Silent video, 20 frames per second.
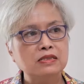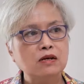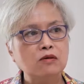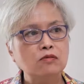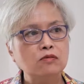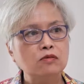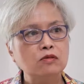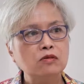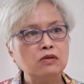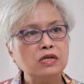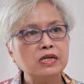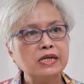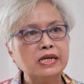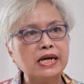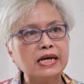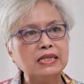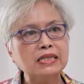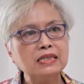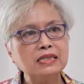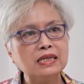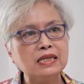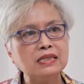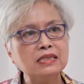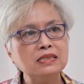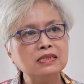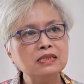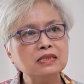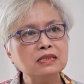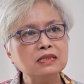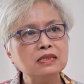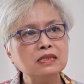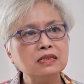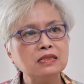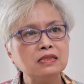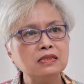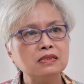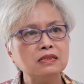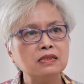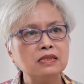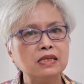xong nó cắn cắn rứt rứt
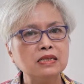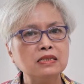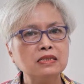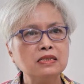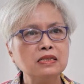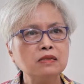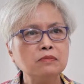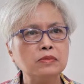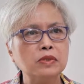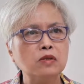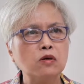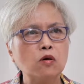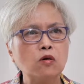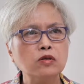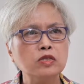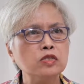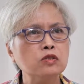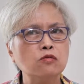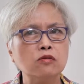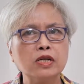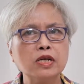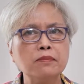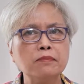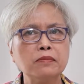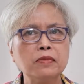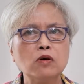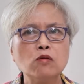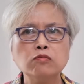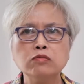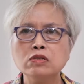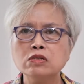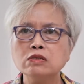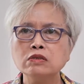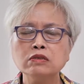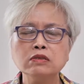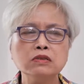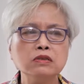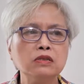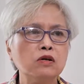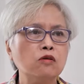nó cắn rứt mà nó khó chịu lắm không
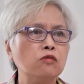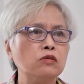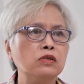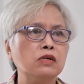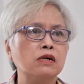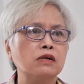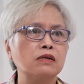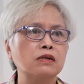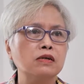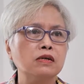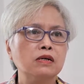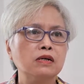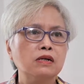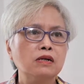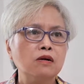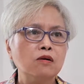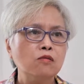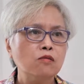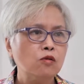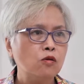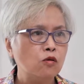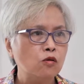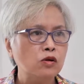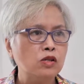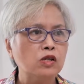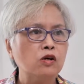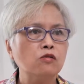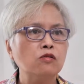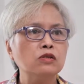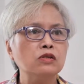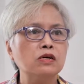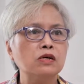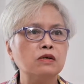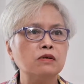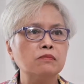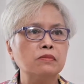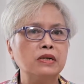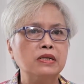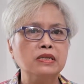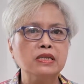đứng lâu được không ngồi lâu
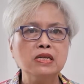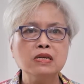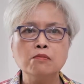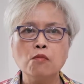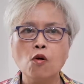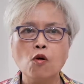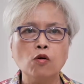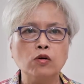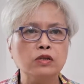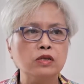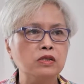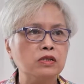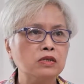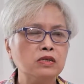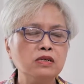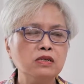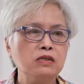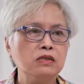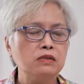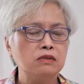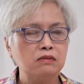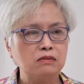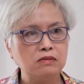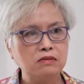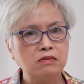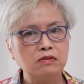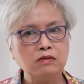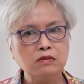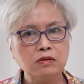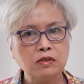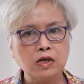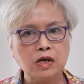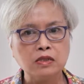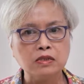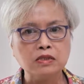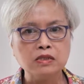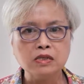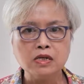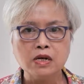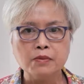được mà đi bộ thì nó cứ nó
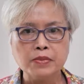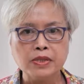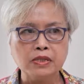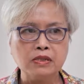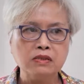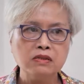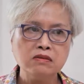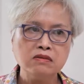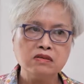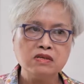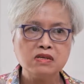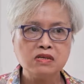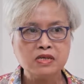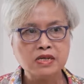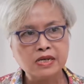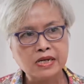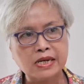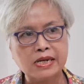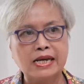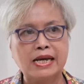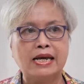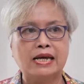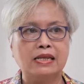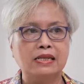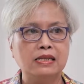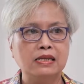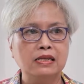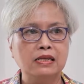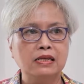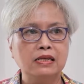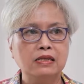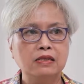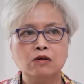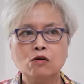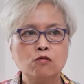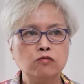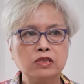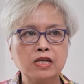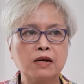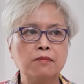gần như người mình nó cứ nghiêng nghiêng ngả ngả nó
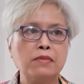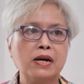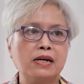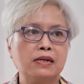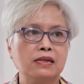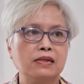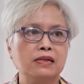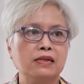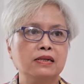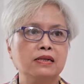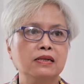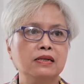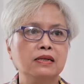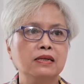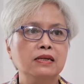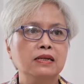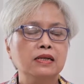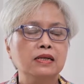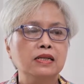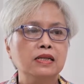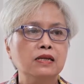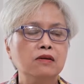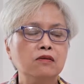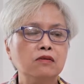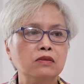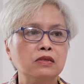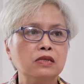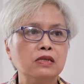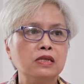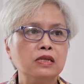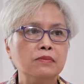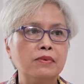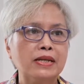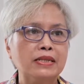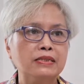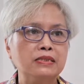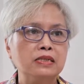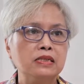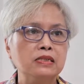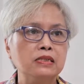không thăng bằng thế còn cái cái
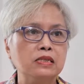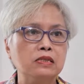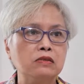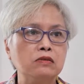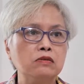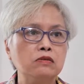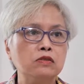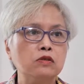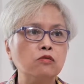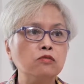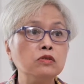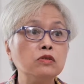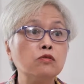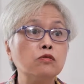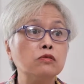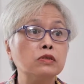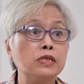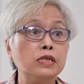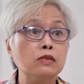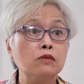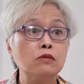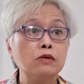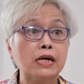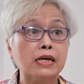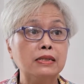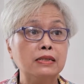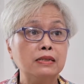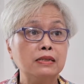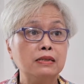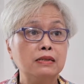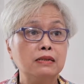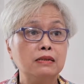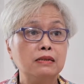bàn chân thì nó giống như con kiến nó cắn á